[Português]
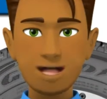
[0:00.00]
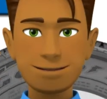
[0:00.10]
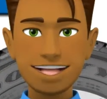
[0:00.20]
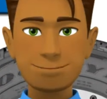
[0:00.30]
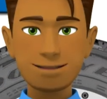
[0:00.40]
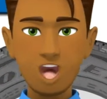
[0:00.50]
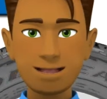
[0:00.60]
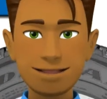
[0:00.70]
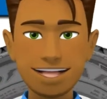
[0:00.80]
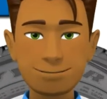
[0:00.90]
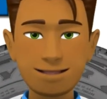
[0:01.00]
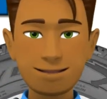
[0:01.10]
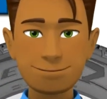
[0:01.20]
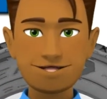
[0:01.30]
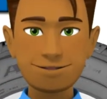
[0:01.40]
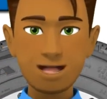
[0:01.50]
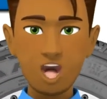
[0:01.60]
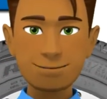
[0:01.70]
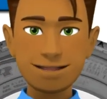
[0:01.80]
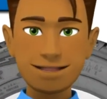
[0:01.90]
robustos com
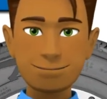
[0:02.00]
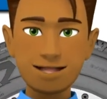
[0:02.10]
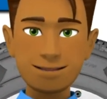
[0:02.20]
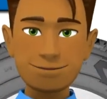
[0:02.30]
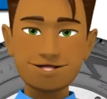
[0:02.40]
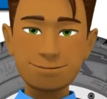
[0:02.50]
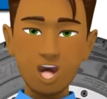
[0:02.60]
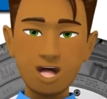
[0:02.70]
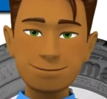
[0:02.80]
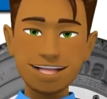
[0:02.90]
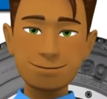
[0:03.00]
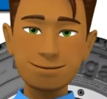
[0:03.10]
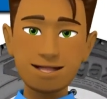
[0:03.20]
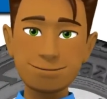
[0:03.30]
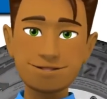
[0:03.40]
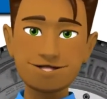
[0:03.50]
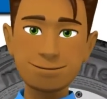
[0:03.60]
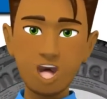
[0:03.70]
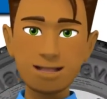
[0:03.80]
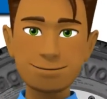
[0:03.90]
intertravamento gerando menor
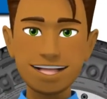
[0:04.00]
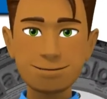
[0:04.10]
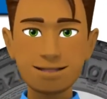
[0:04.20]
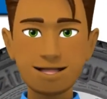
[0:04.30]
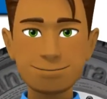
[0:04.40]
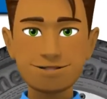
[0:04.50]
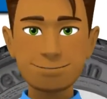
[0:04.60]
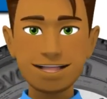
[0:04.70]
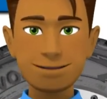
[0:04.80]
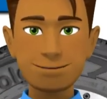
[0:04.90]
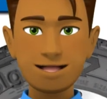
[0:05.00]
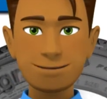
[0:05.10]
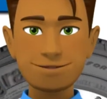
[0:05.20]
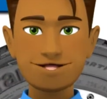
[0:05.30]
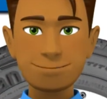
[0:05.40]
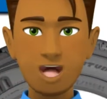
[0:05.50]
movimentação dos blocos que reduz o desgaste